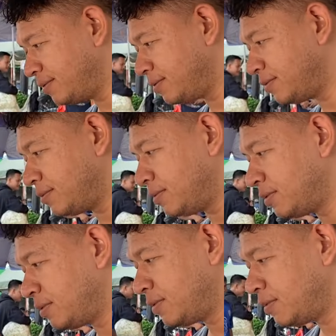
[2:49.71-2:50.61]
wortel 9
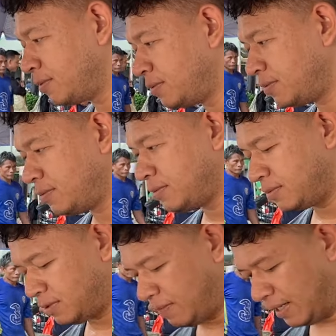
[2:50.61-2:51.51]
ribu
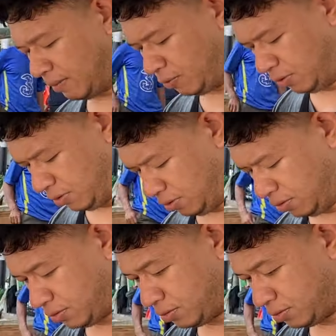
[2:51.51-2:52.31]
9 ribu? iya